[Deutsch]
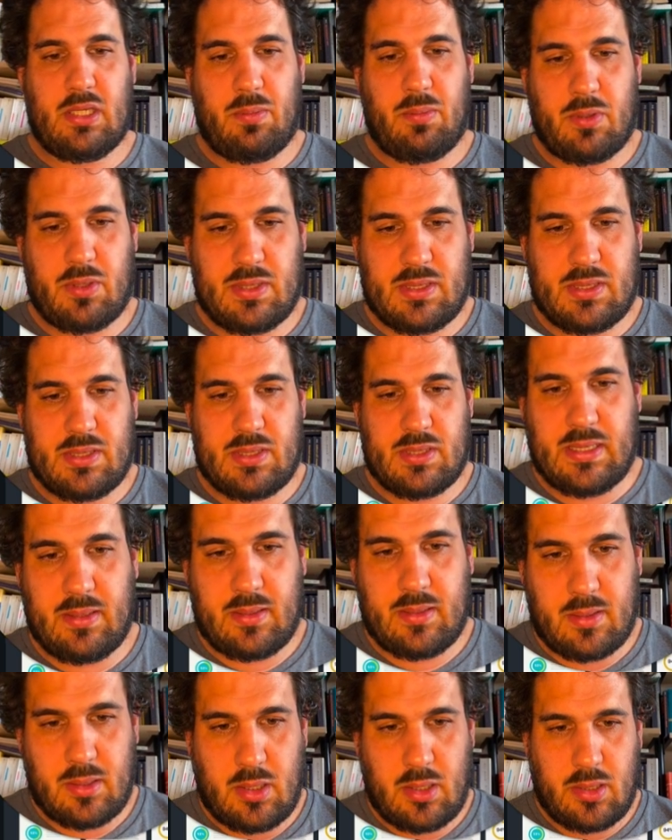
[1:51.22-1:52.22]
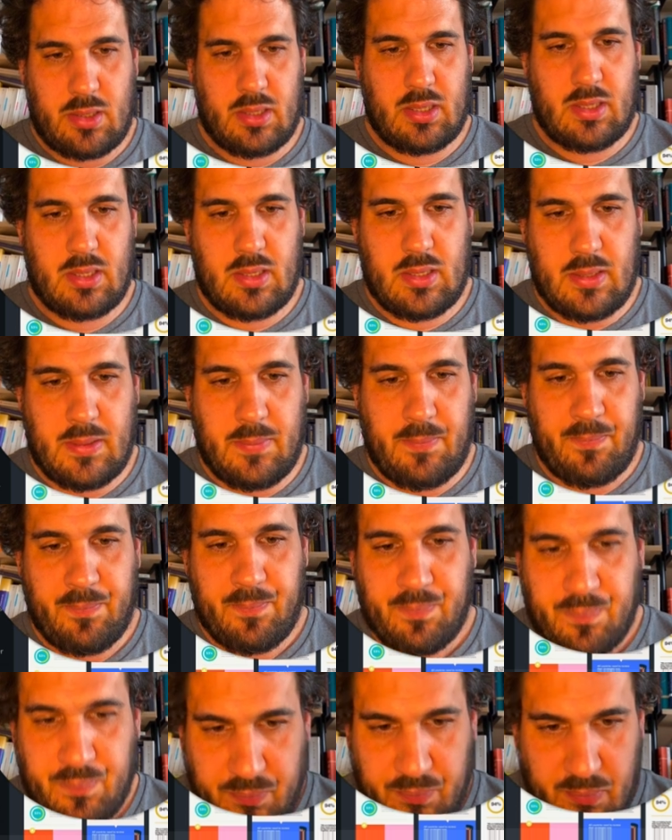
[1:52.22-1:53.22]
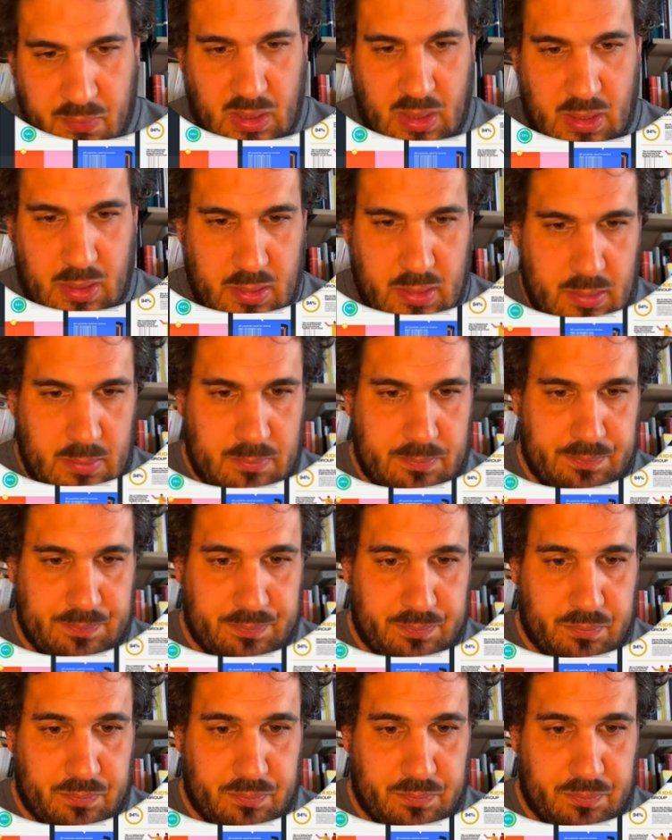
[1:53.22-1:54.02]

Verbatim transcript: Prozent, dann kann ich hier, ähm,